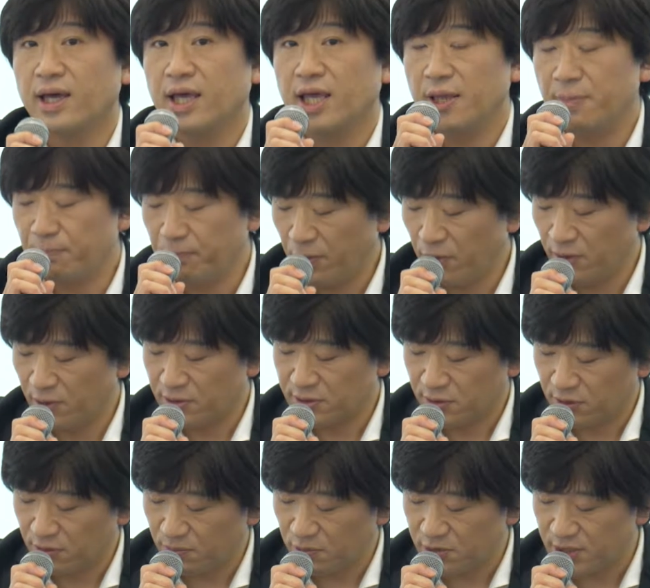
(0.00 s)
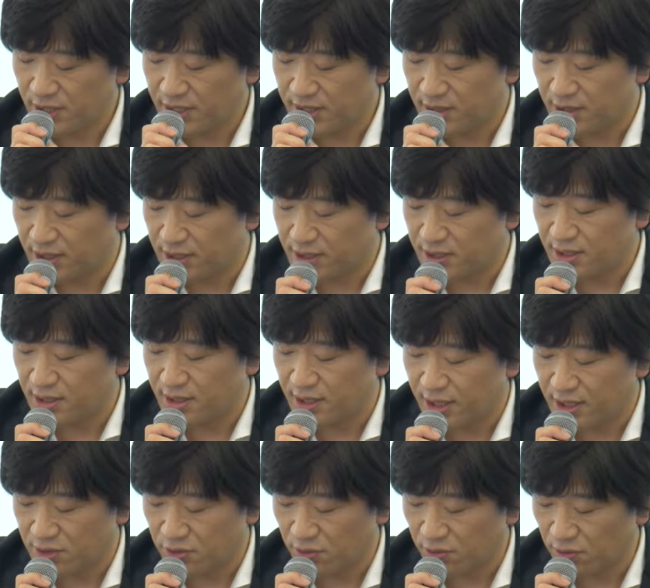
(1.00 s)
一方、その文字列につい
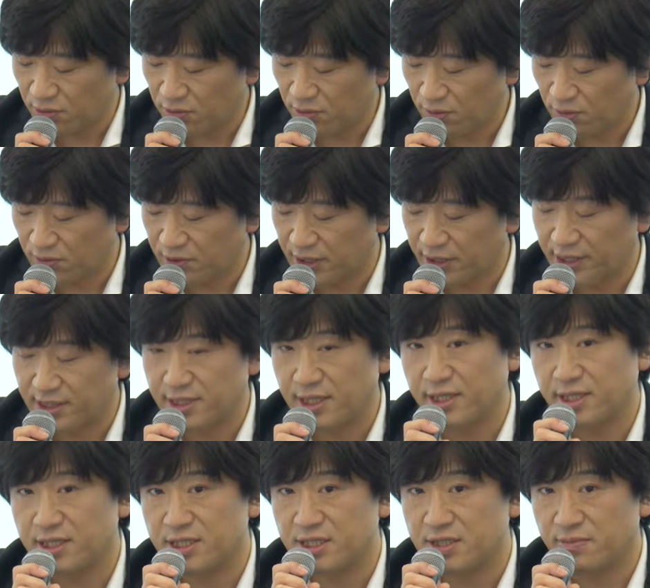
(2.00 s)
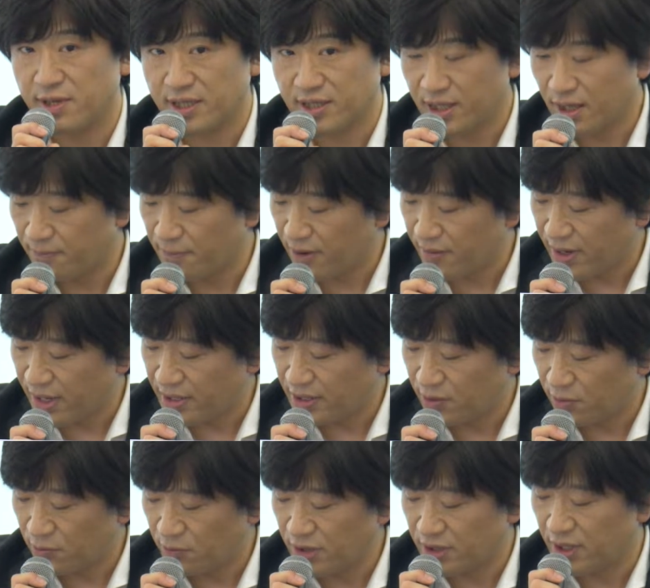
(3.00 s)
て商標登録がなされてしまった場合に
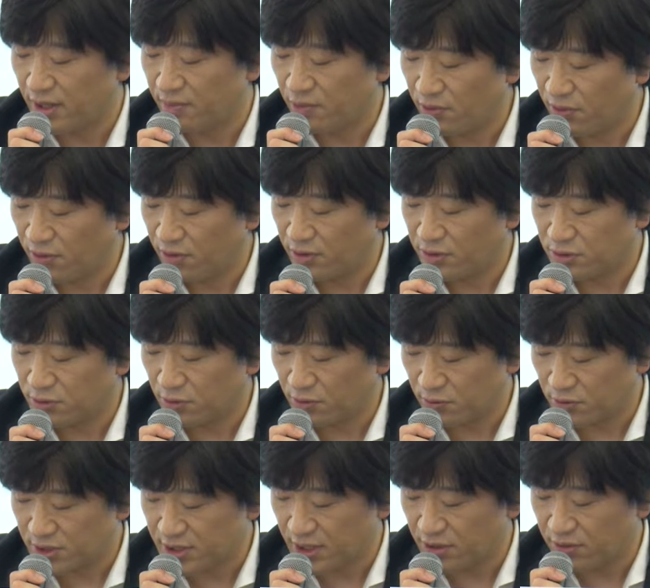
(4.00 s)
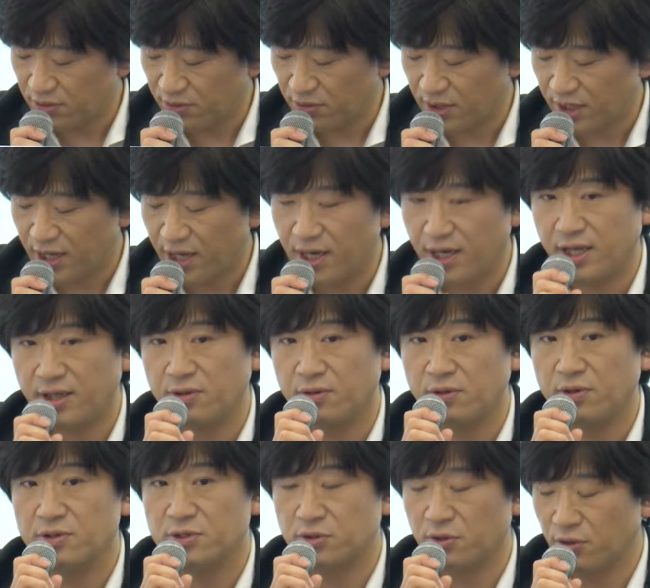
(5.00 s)
おいても取得したゆっくり関連
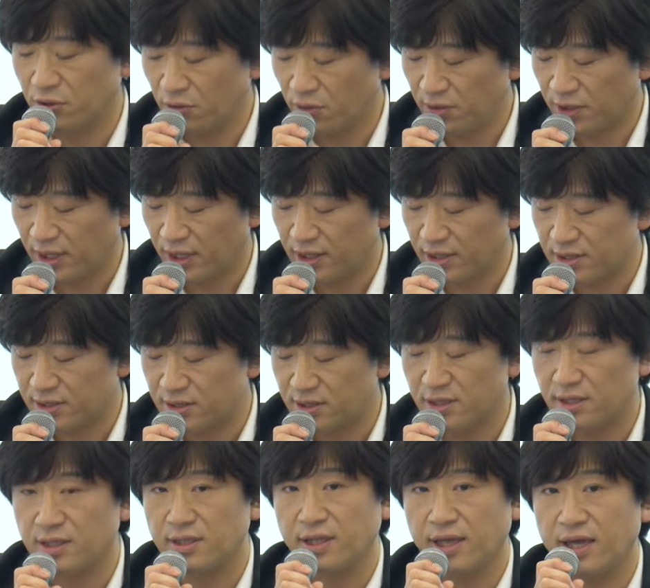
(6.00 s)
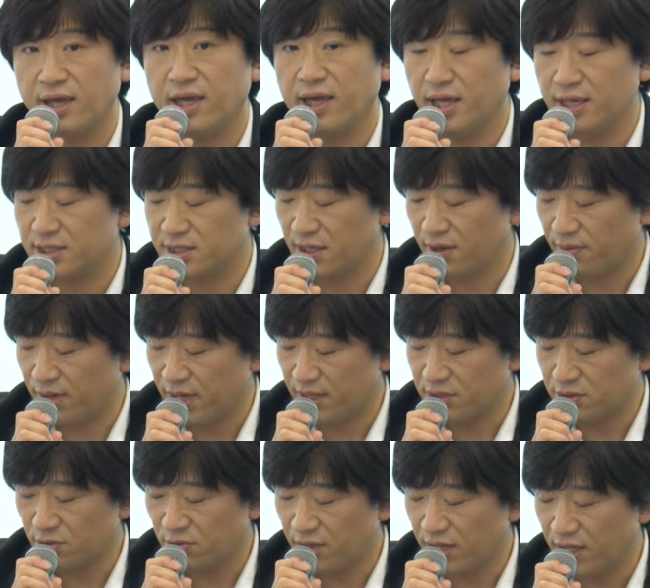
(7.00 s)
の商標権について弊社は
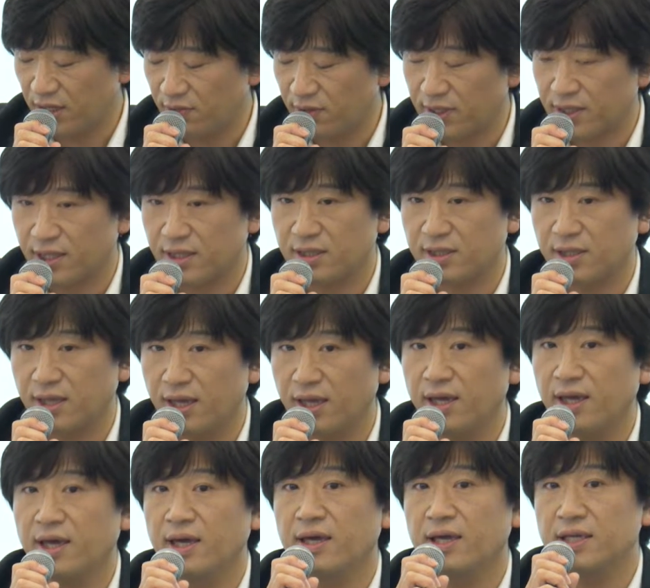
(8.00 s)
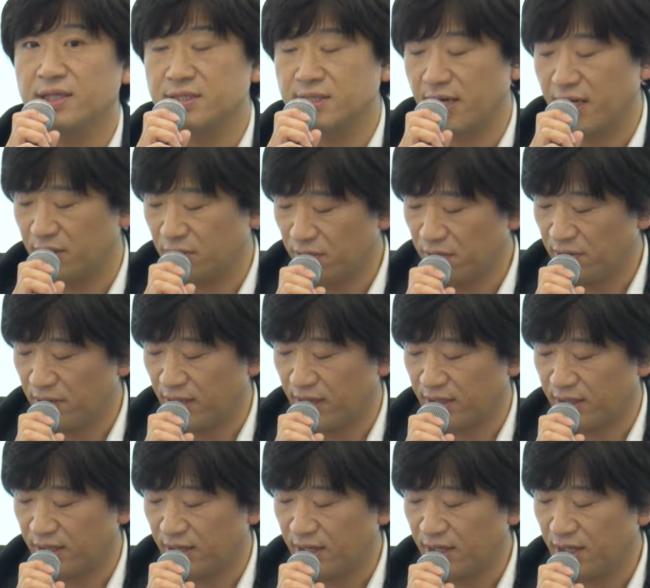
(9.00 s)
将来にわたって一切の
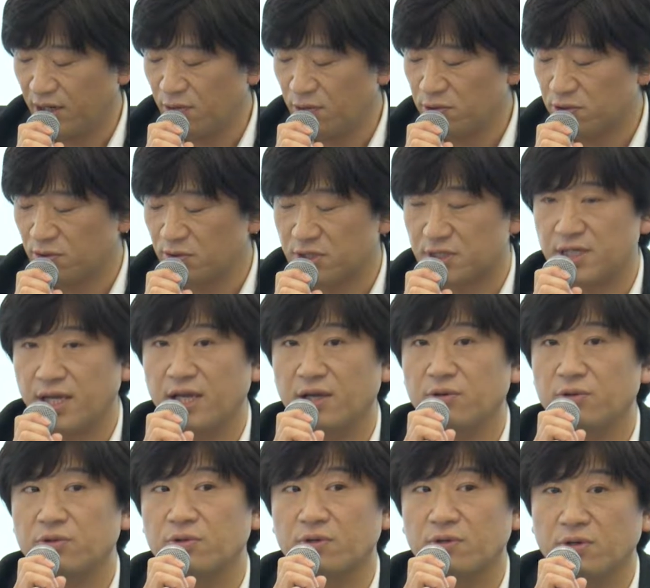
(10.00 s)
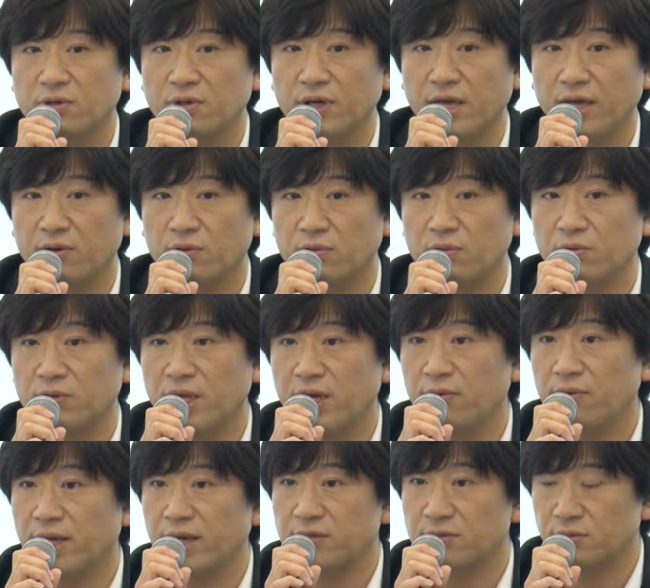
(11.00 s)
権利行使をしないことをここで
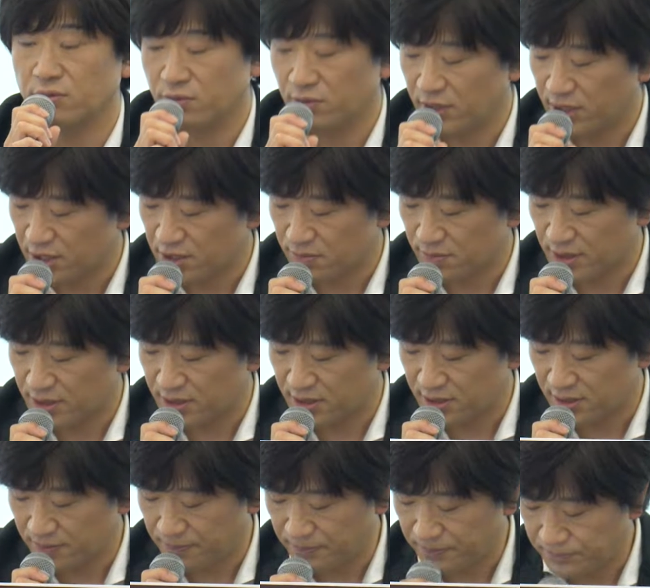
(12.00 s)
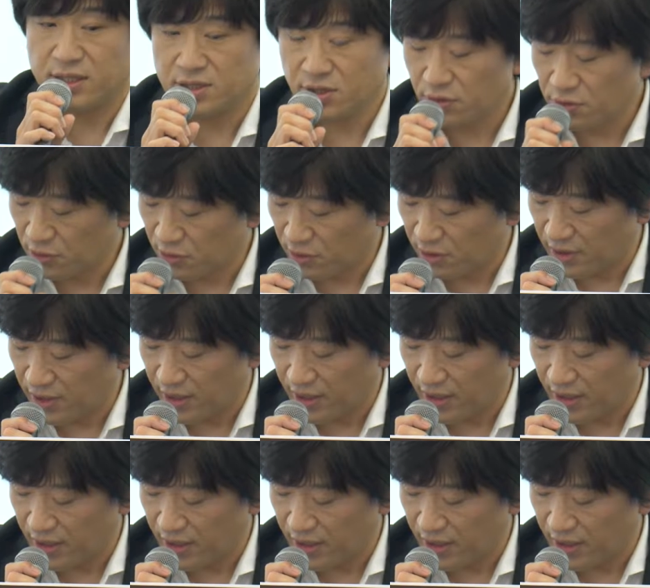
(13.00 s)
お約束いたします。以上の